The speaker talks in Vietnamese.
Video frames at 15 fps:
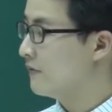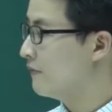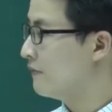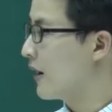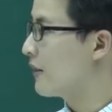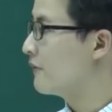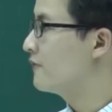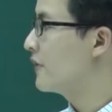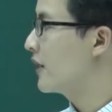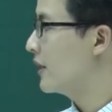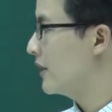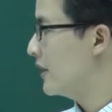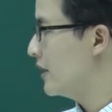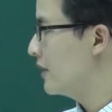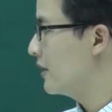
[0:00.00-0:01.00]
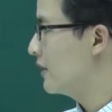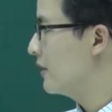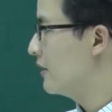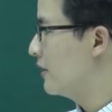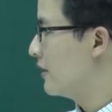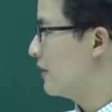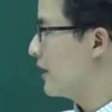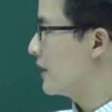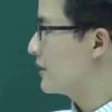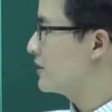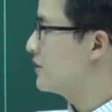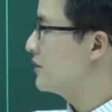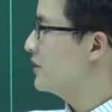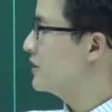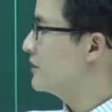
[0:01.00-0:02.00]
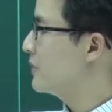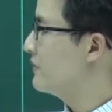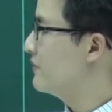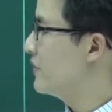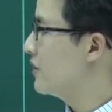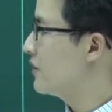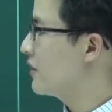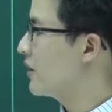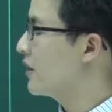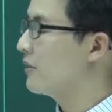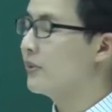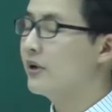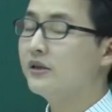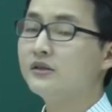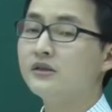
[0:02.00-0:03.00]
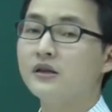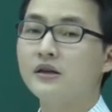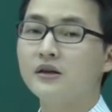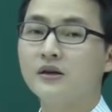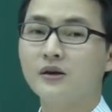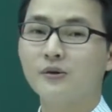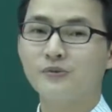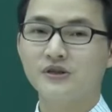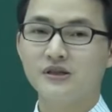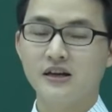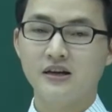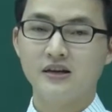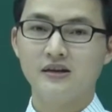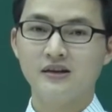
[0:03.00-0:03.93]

Và phương án D, là chín x bình phương cộng x cộng c.